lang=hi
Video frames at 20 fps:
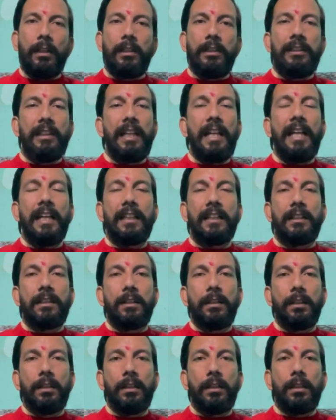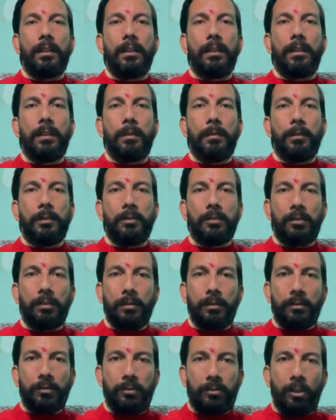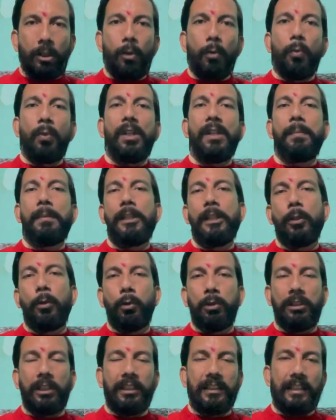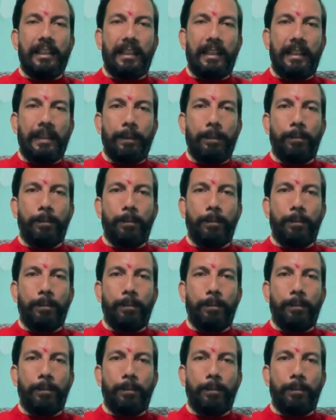ये एक ज़रूरी भी हो जाता है